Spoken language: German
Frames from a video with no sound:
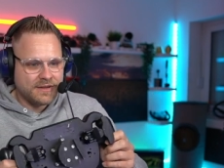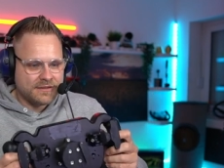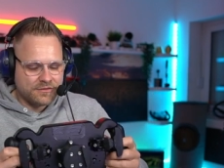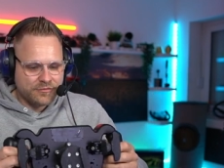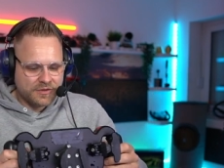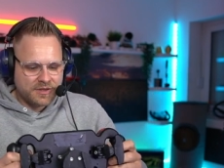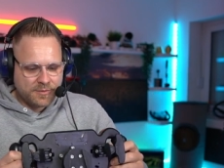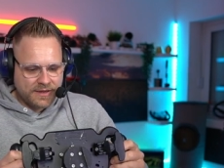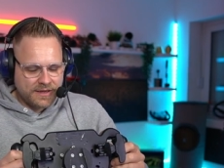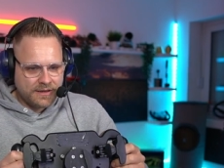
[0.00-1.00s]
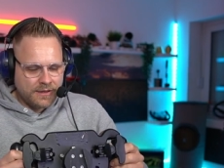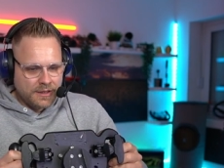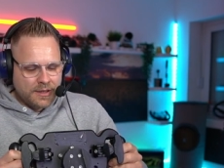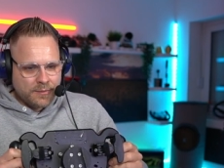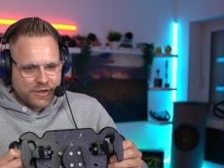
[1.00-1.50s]
Also wirklich bei
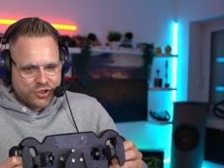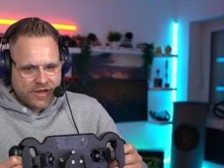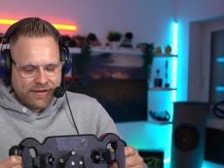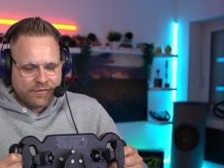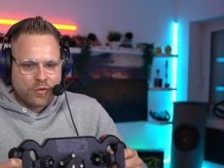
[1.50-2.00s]
bei scharfen